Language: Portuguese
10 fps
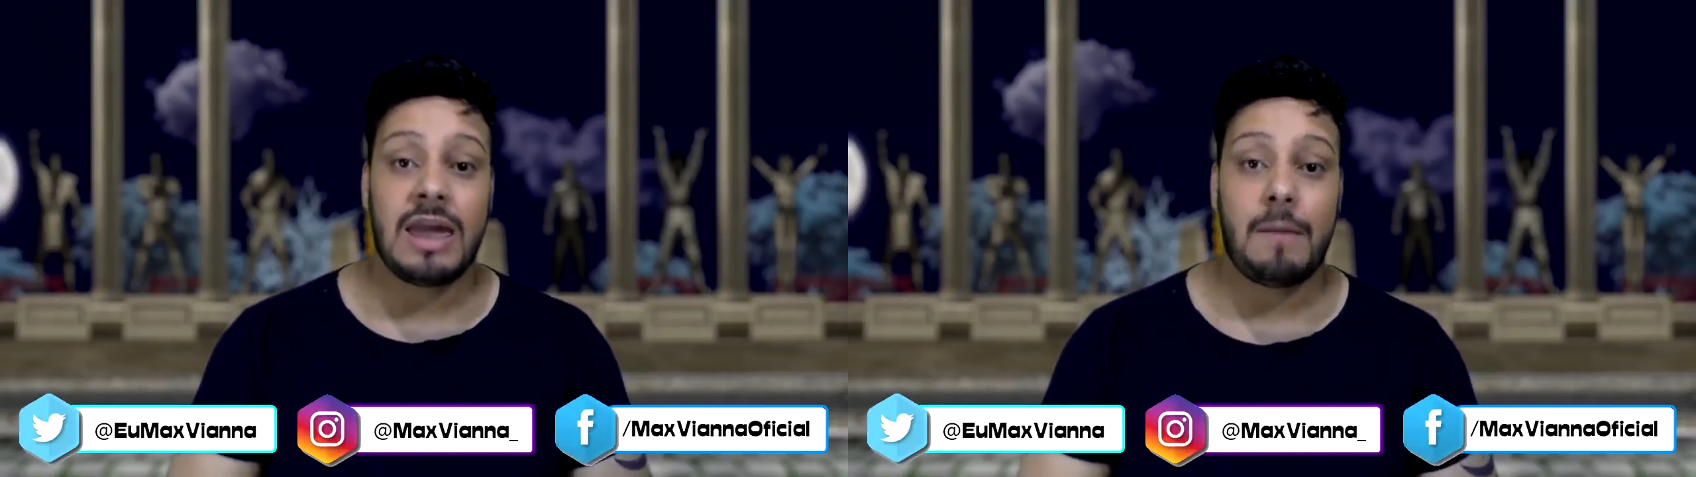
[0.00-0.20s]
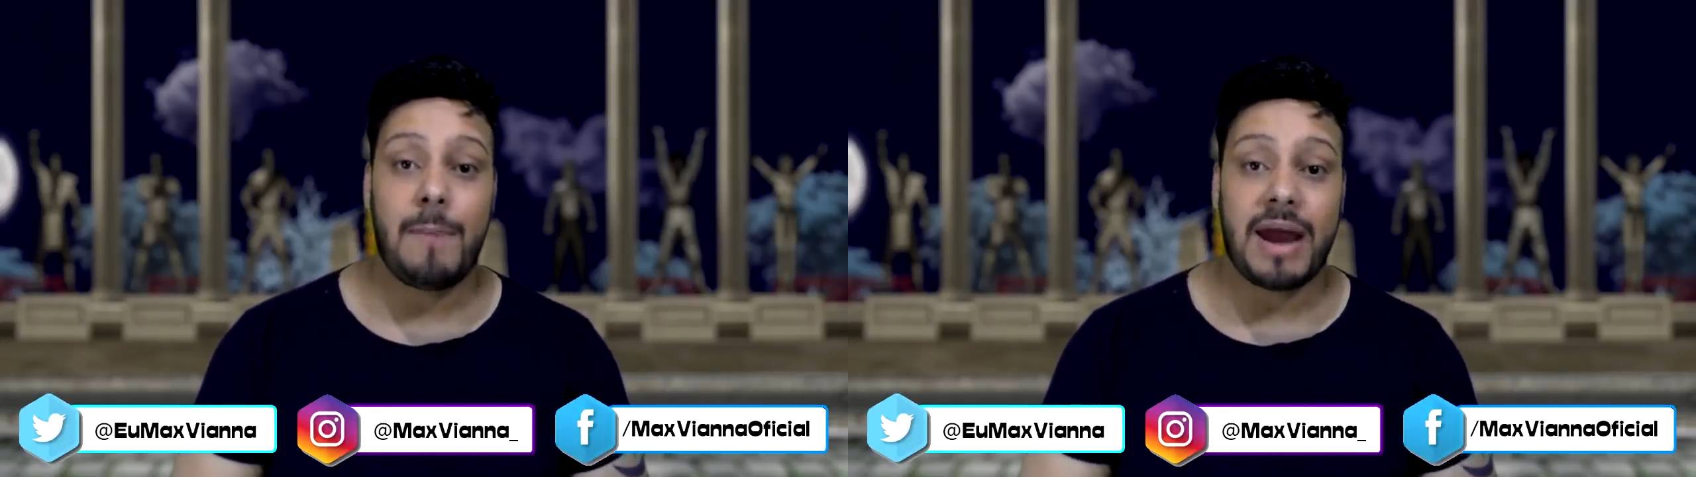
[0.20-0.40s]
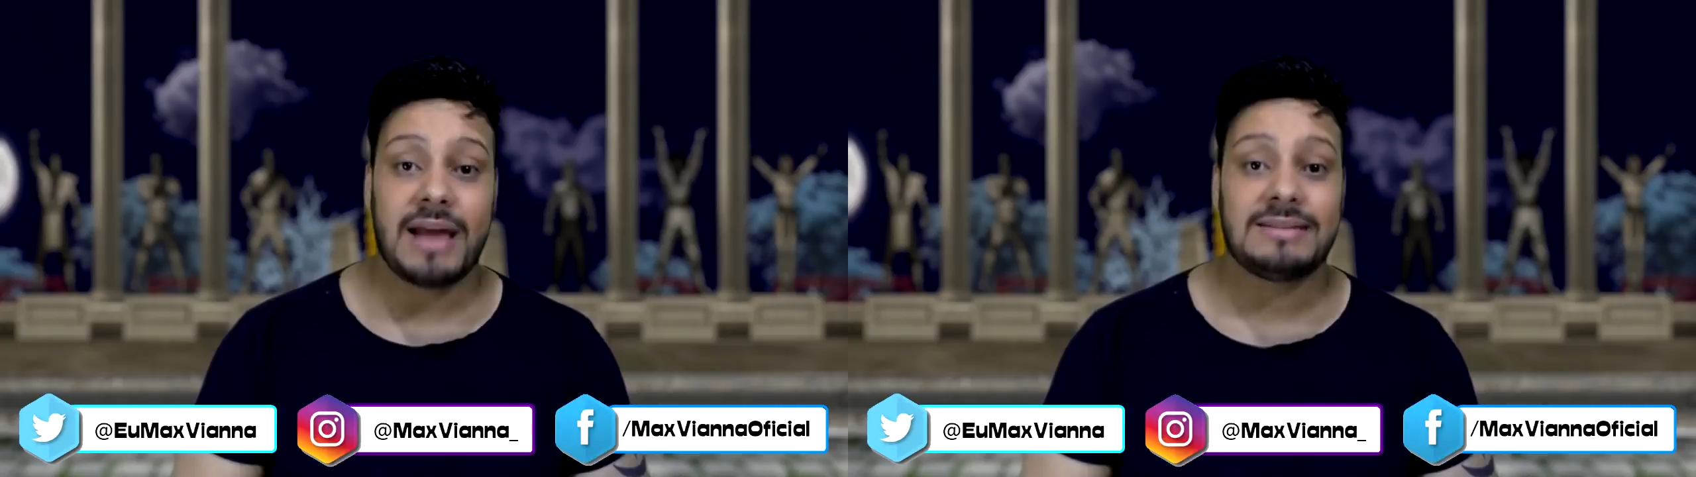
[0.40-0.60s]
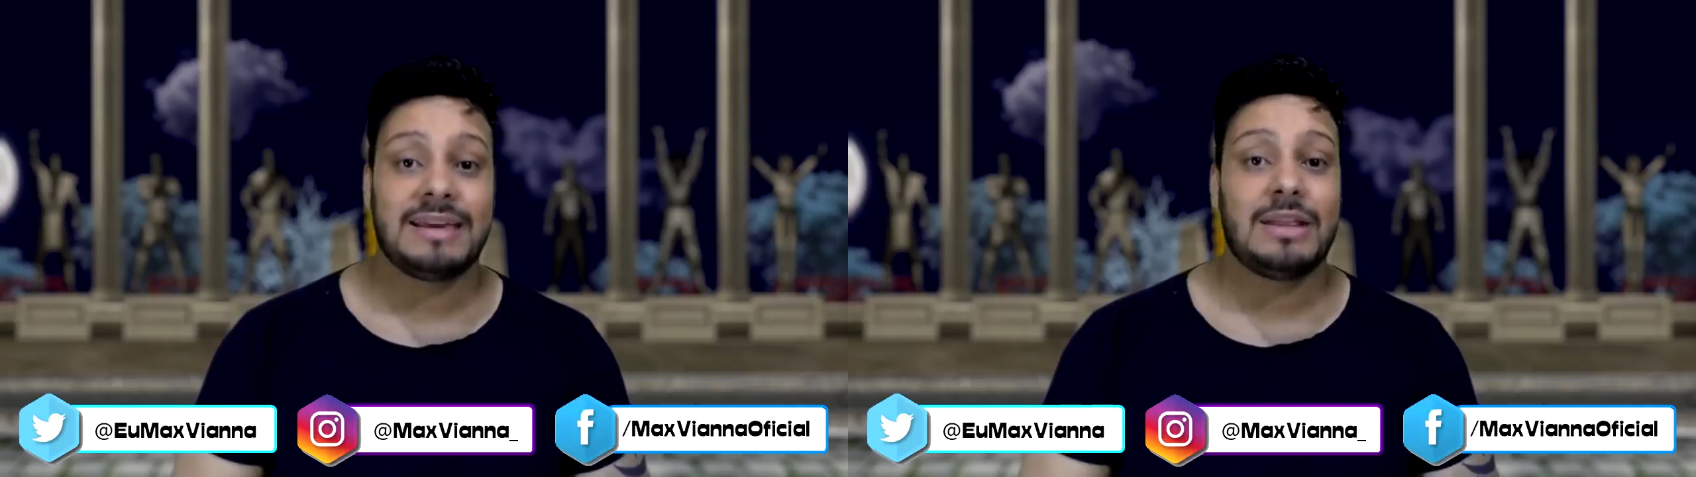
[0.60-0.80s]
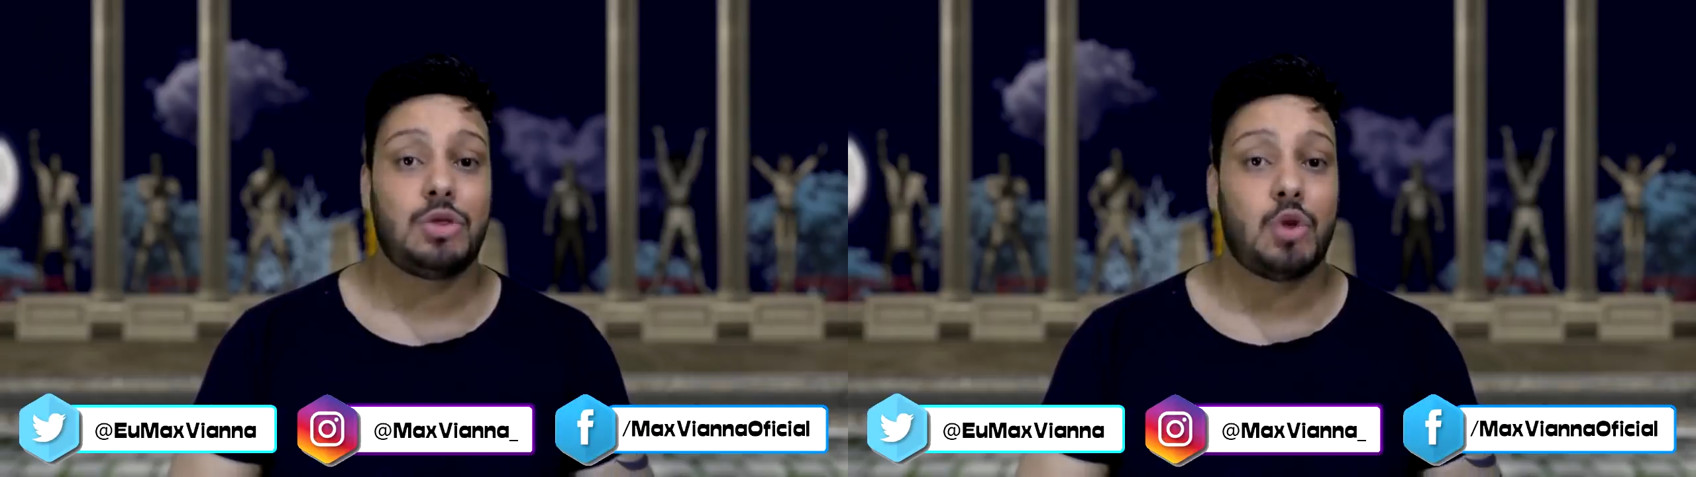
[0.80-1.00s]
e parece
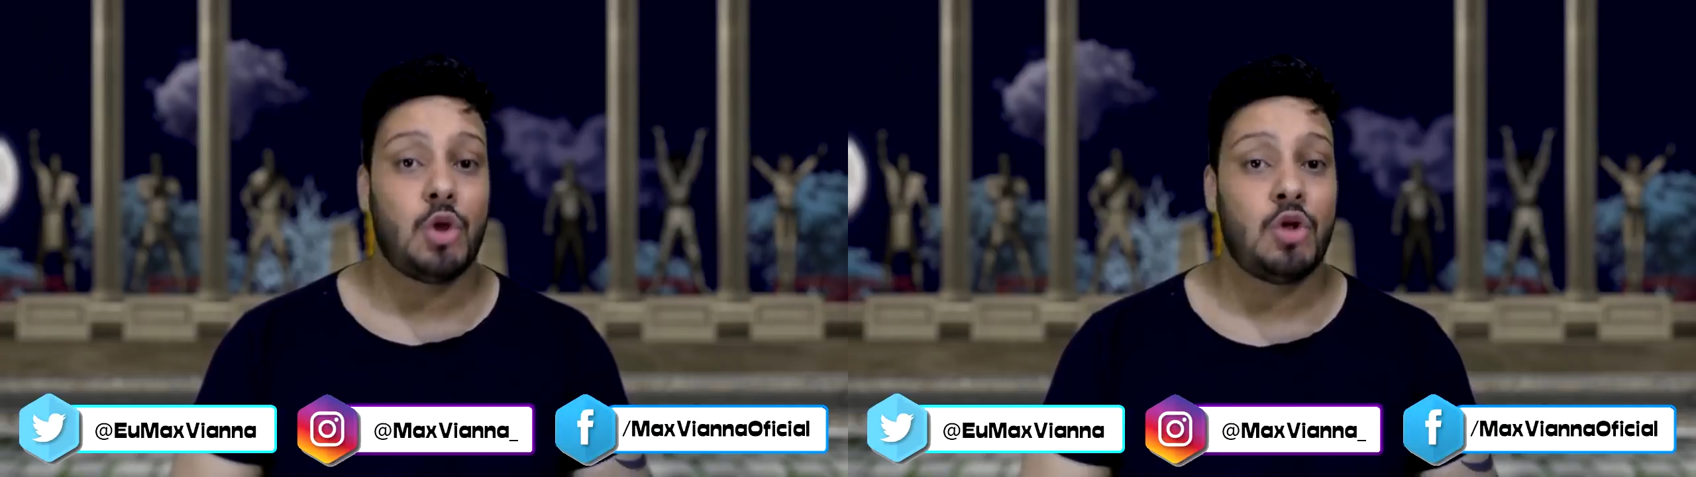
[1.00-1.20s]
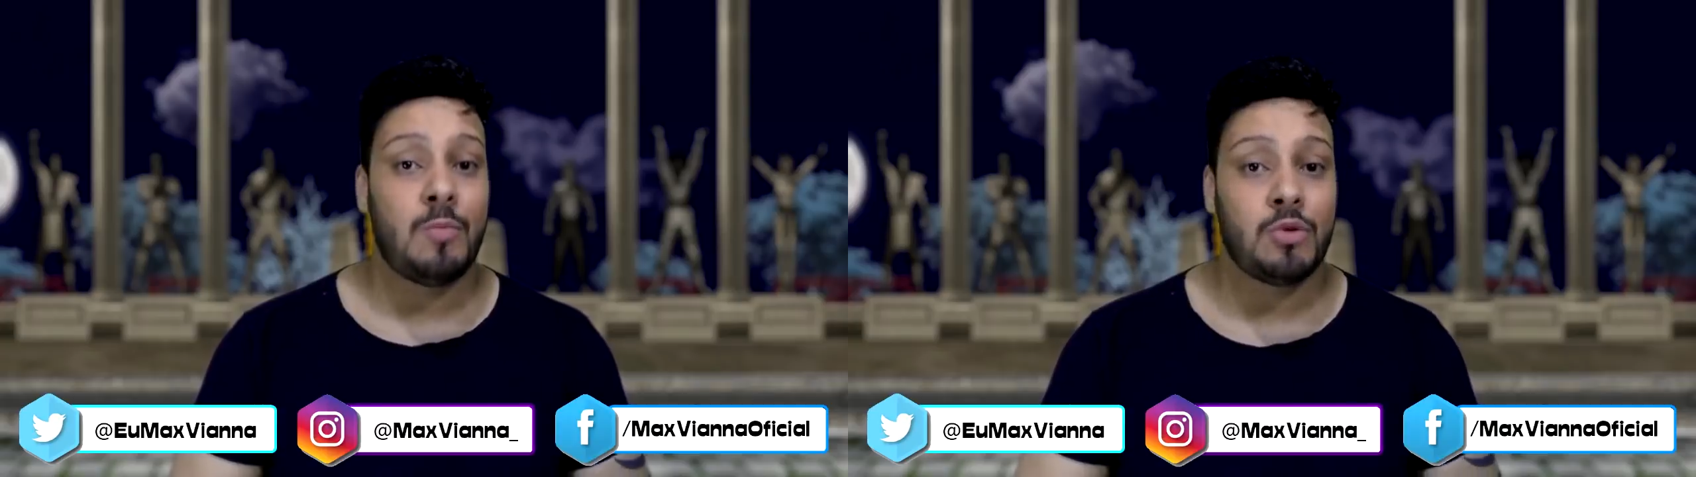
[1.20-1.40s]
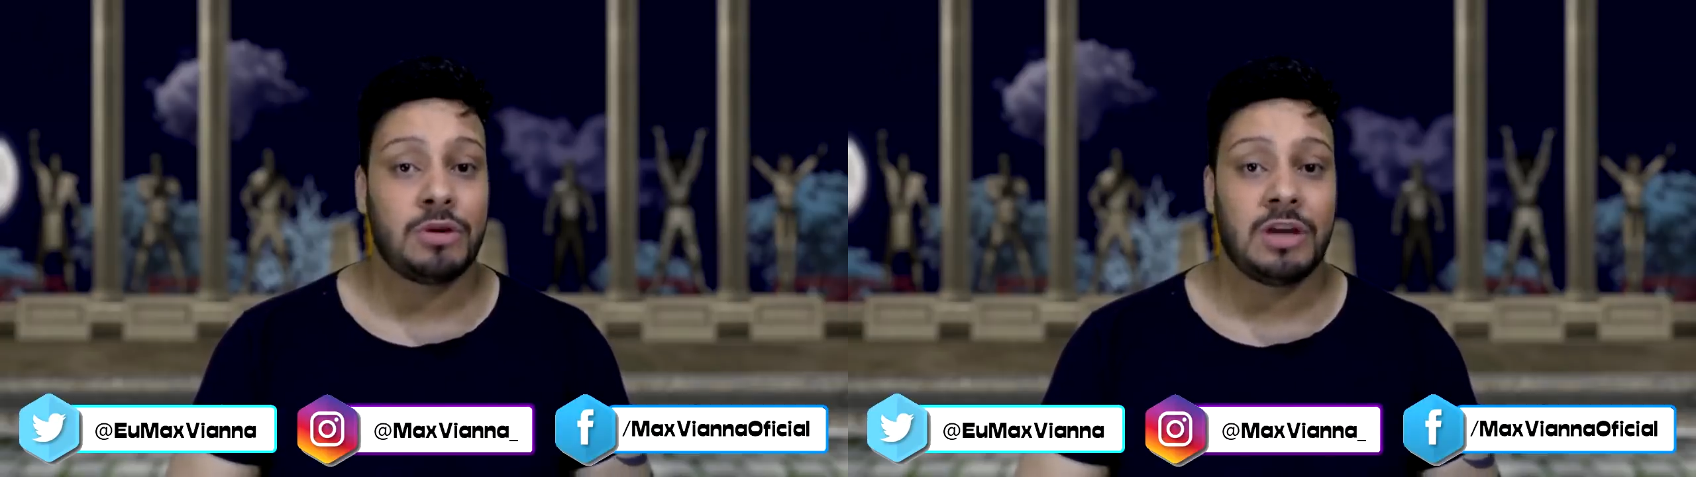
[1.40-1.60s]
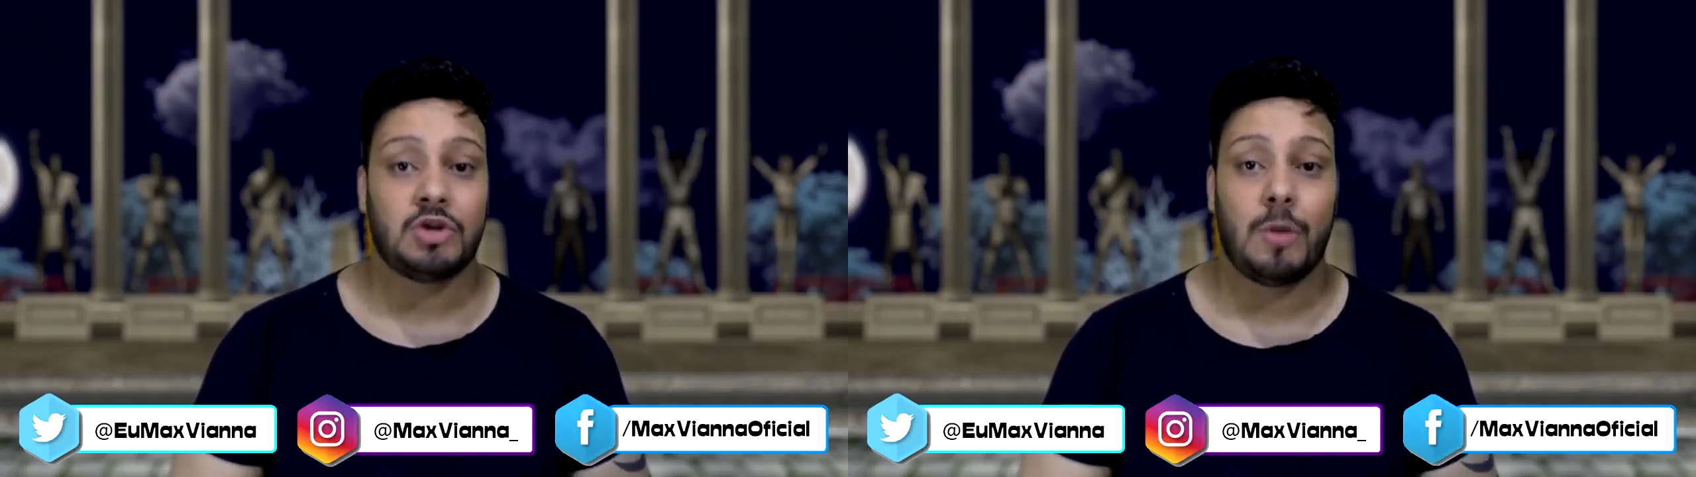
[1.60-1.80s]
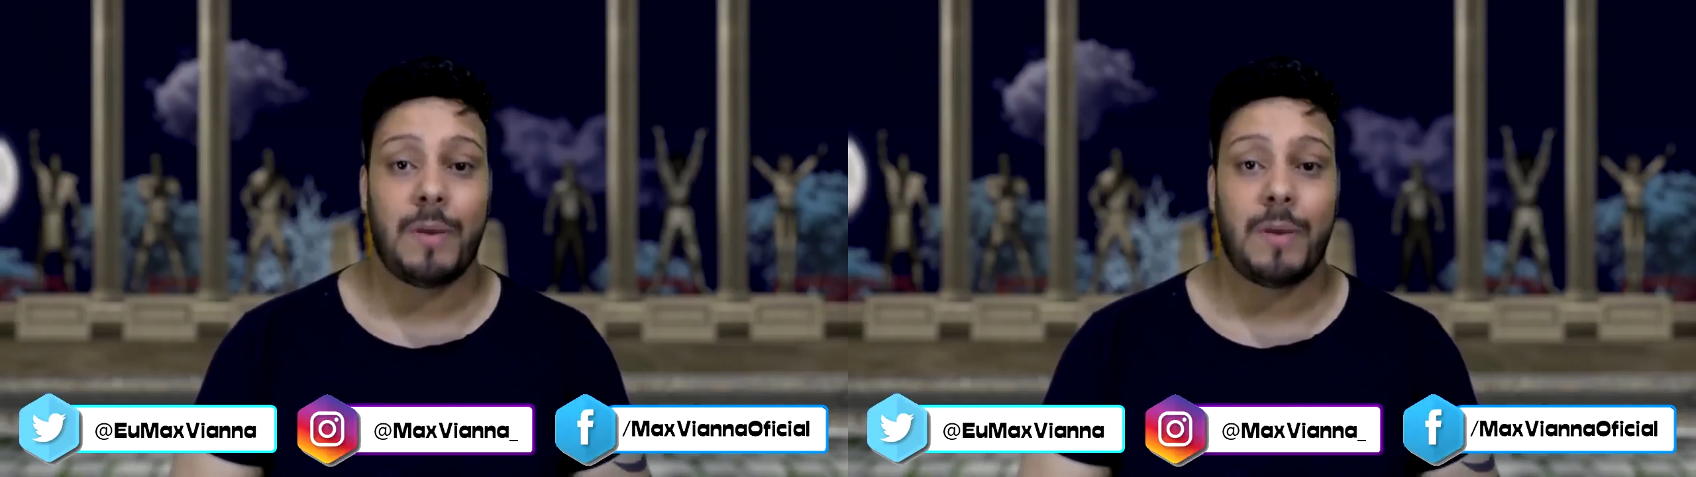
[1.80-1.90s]
que todo mundo deixou